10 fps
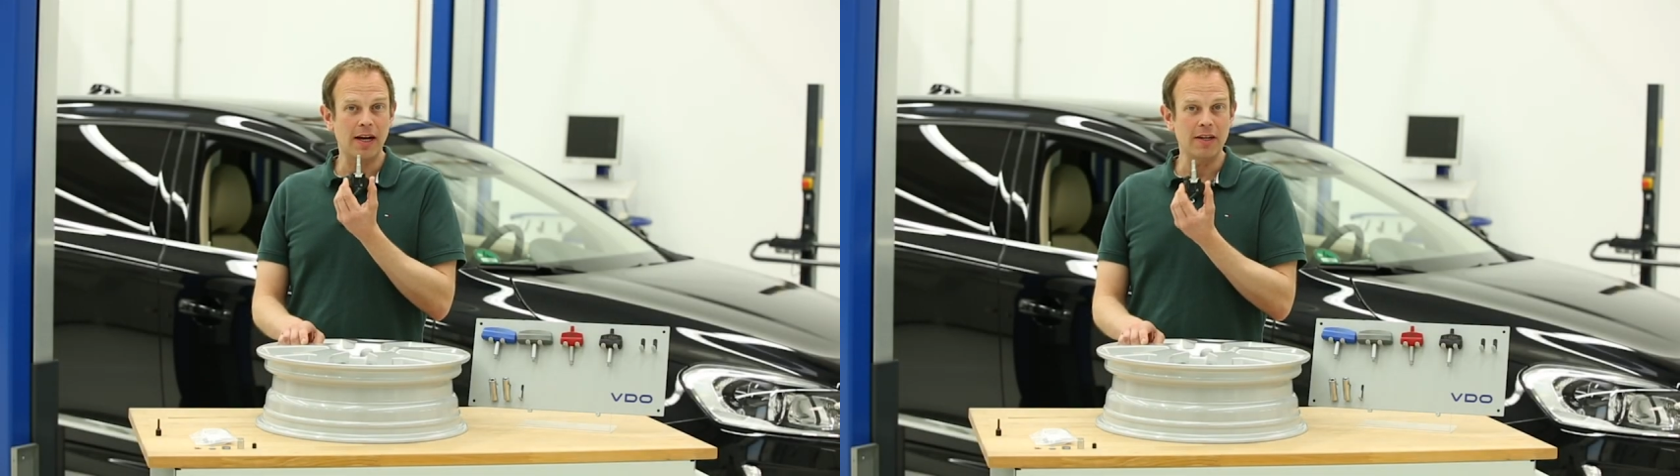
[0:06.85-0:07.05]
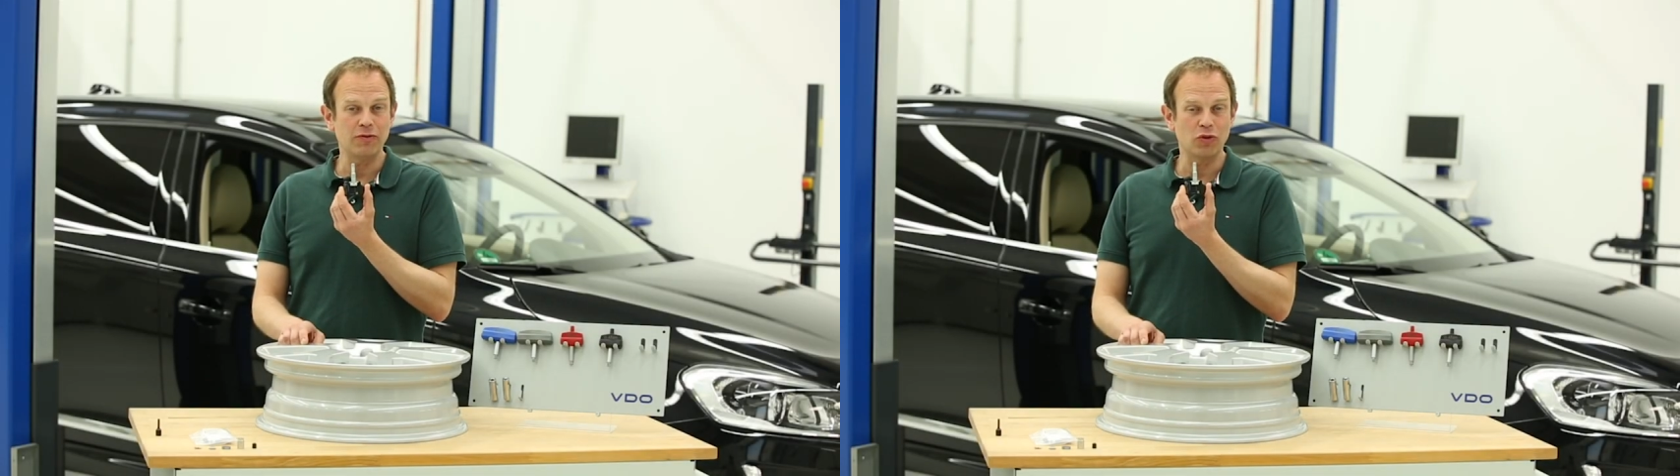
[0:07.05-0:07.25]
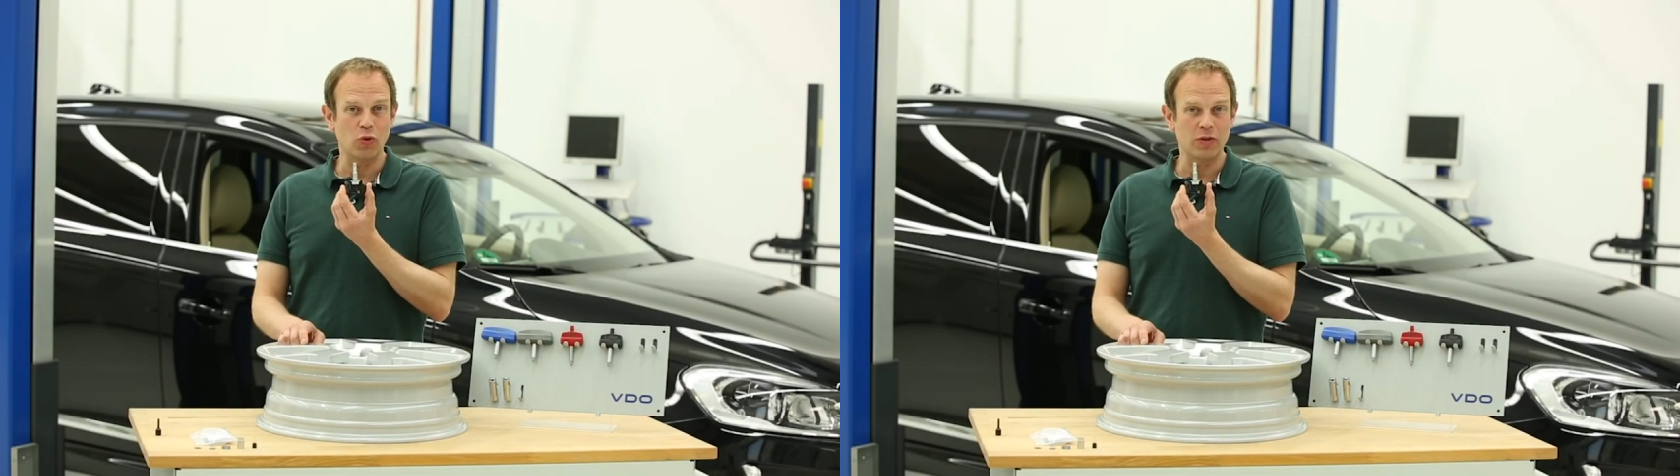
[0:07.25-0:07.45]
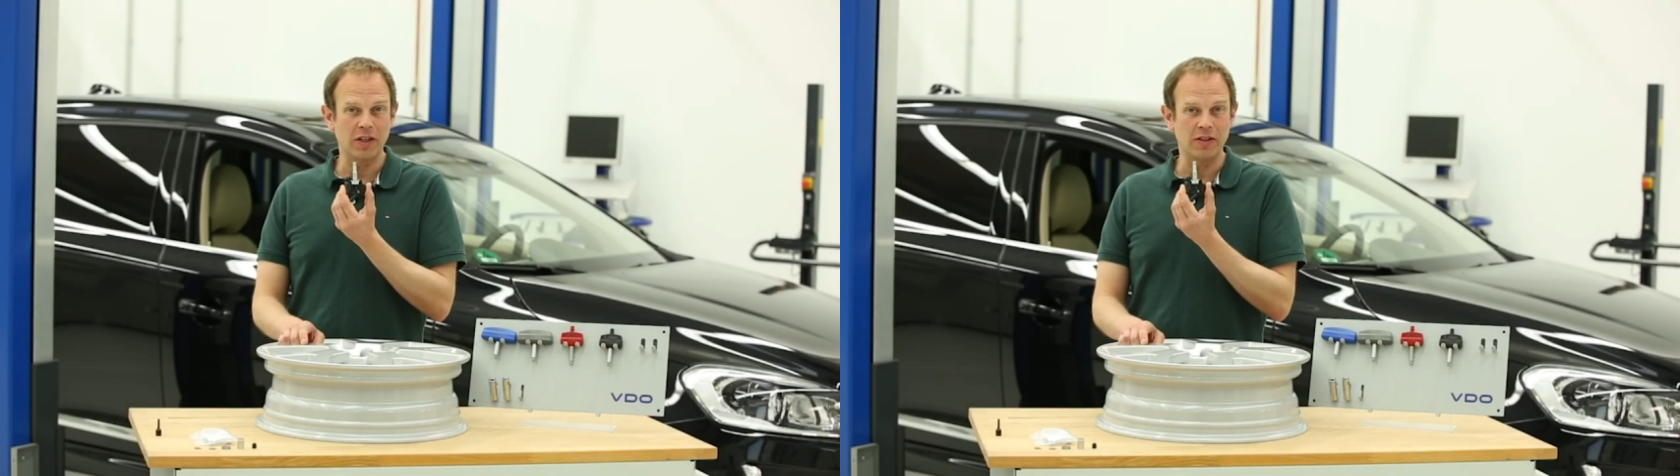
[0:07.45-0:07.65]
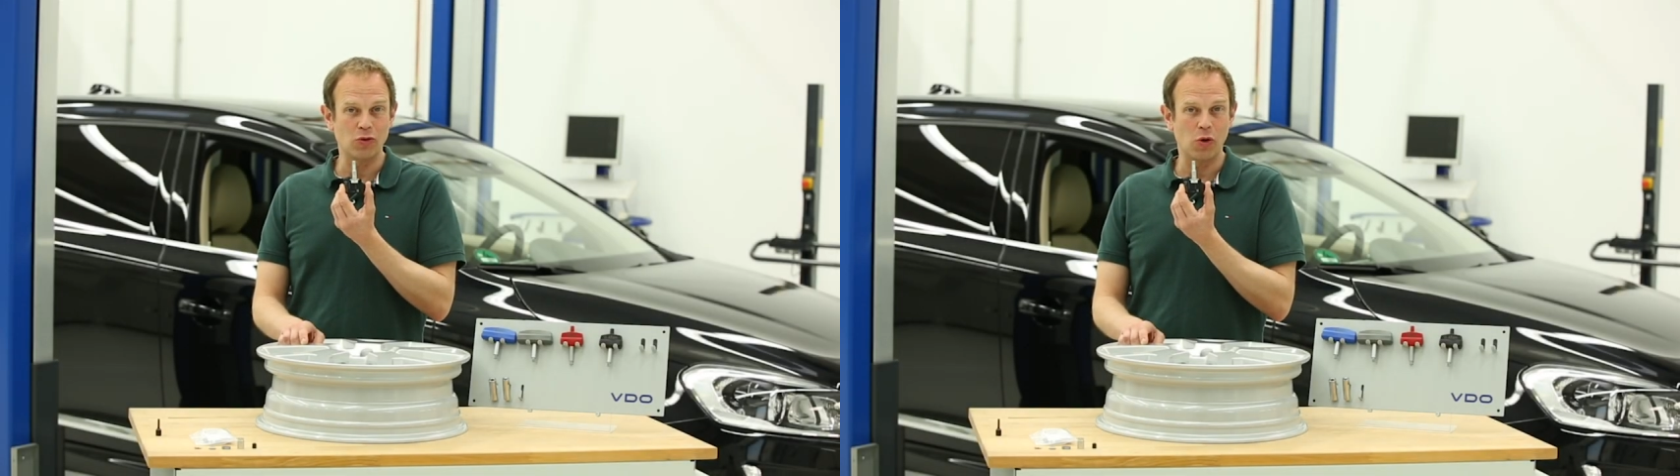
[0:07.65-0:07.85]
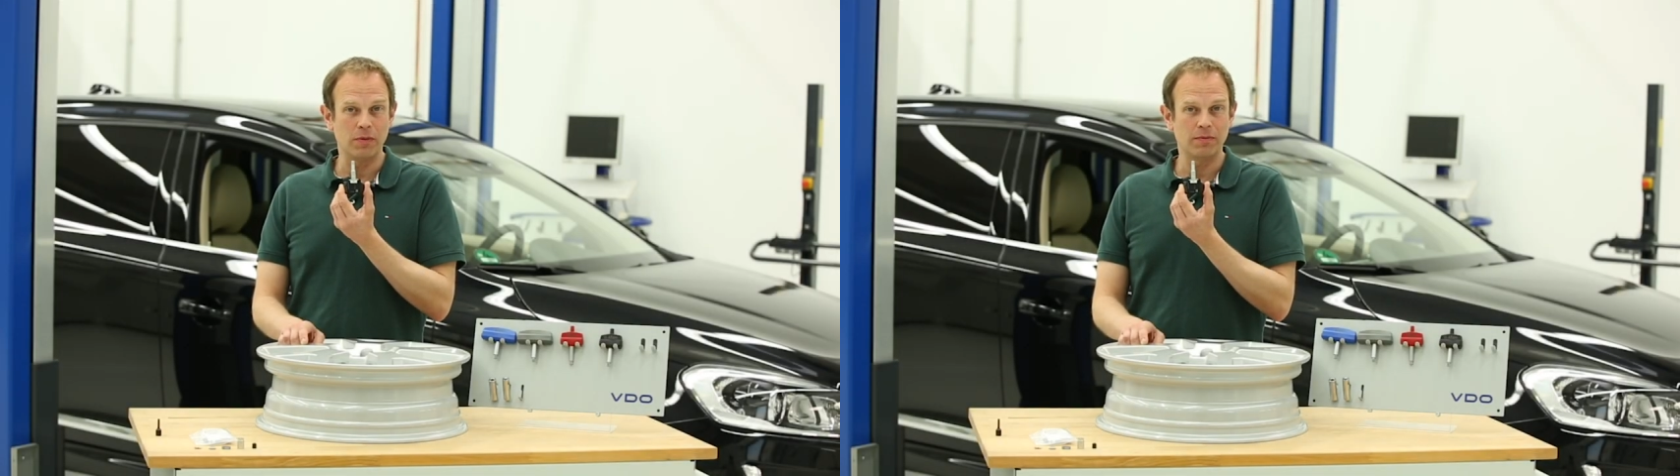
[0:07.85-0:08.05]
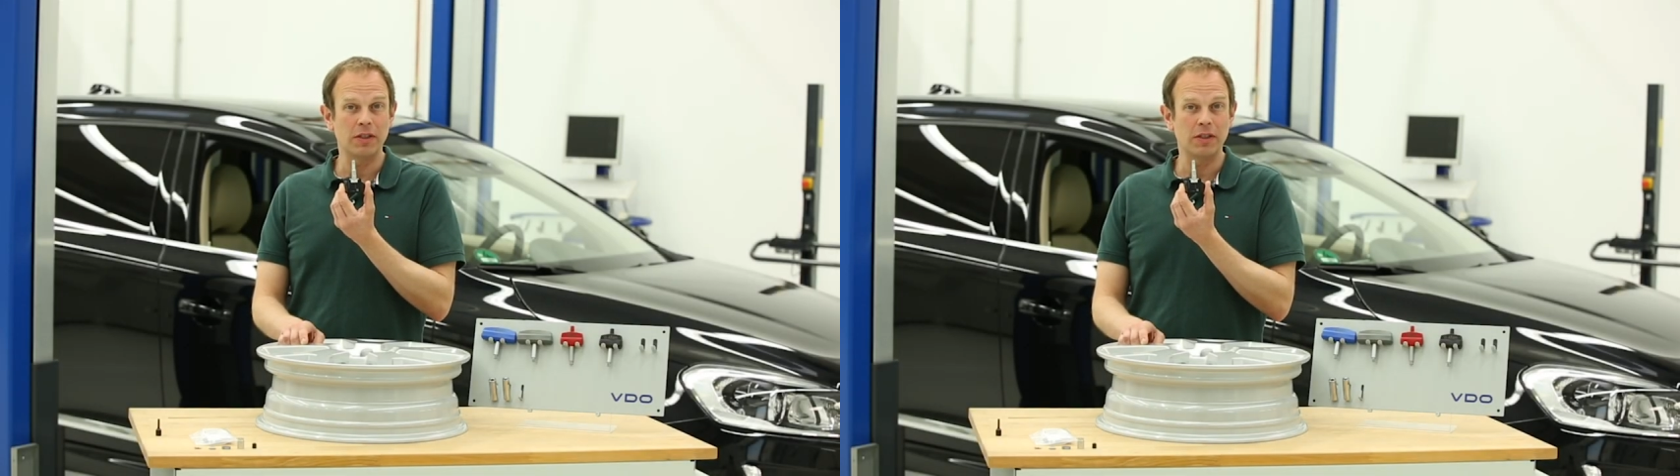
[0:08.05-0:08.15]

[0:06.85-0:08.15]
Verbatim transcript: Reifendrucksensor